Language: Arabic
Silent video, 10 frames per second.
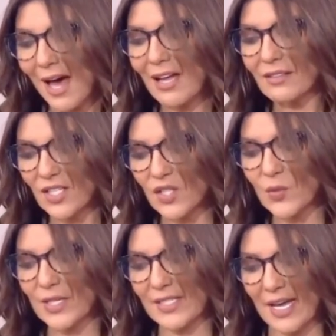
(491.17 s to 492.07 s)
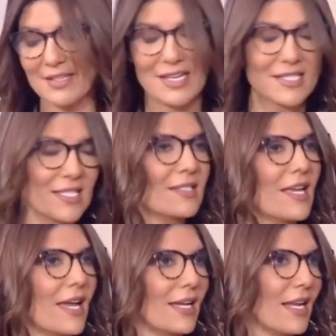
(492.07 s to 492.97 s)
التصويت كان
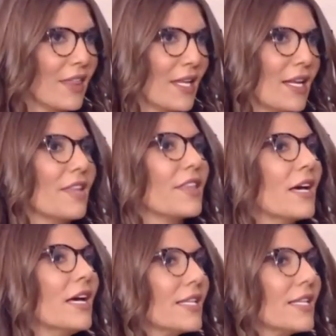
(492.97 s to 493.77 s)
6 إلى 3